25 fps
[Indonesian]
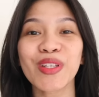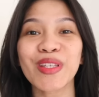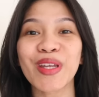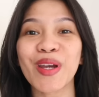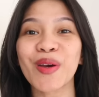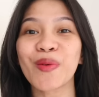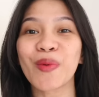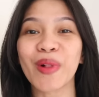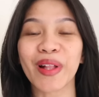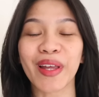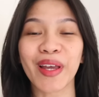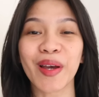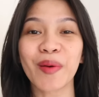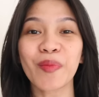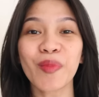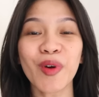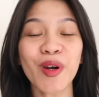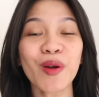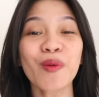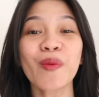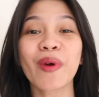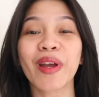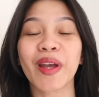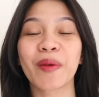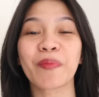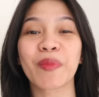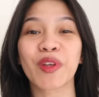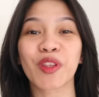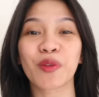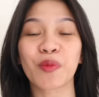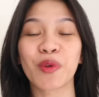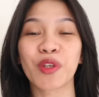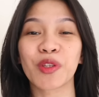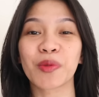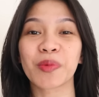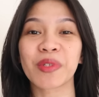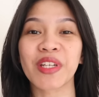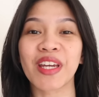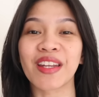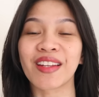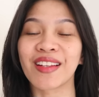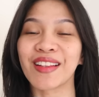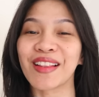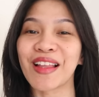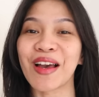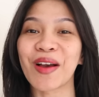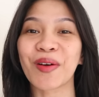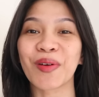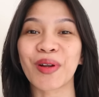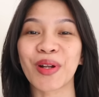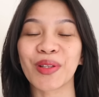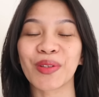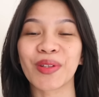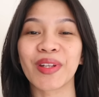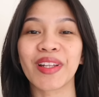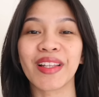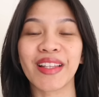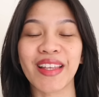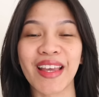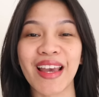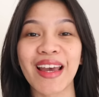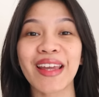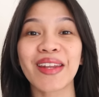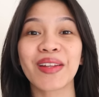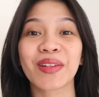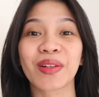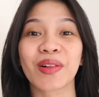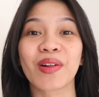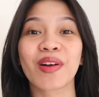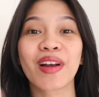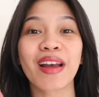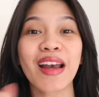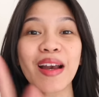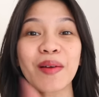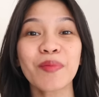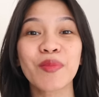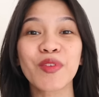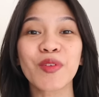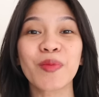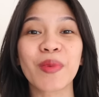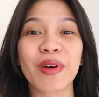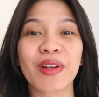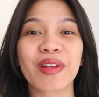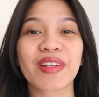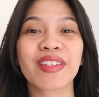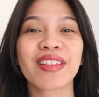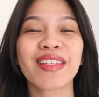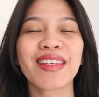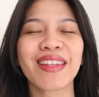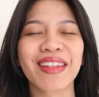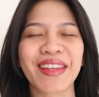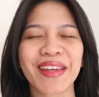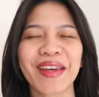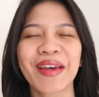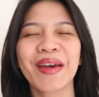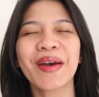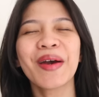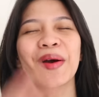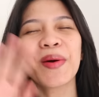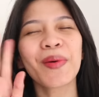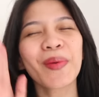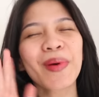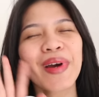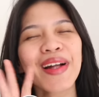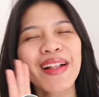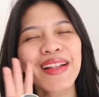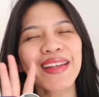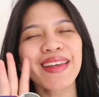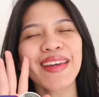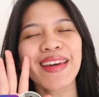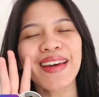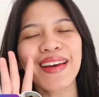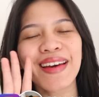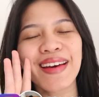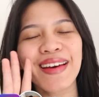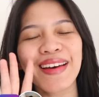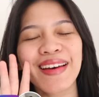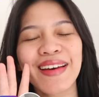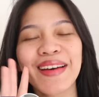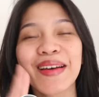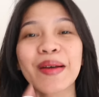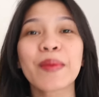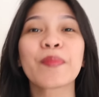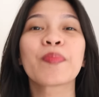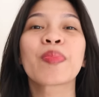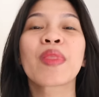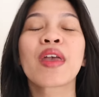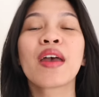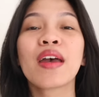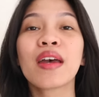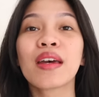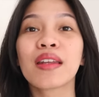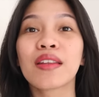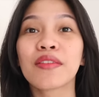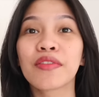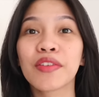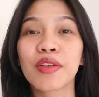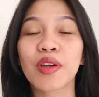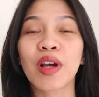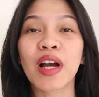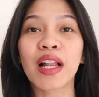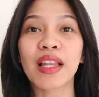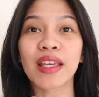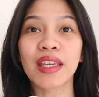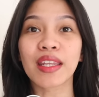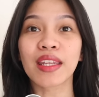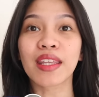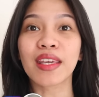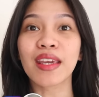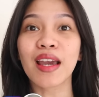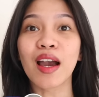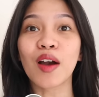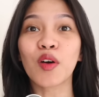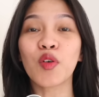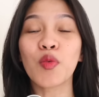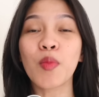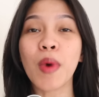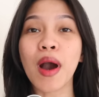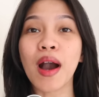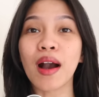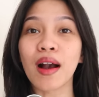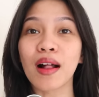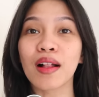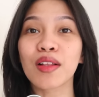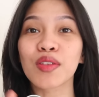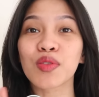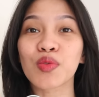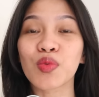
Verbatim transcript: semuanya, welcome or welcome back to my YouTube channel. Aku Ratu Delia dan kalau kamu baru di sini, welcome. Di video kali ini aku bakal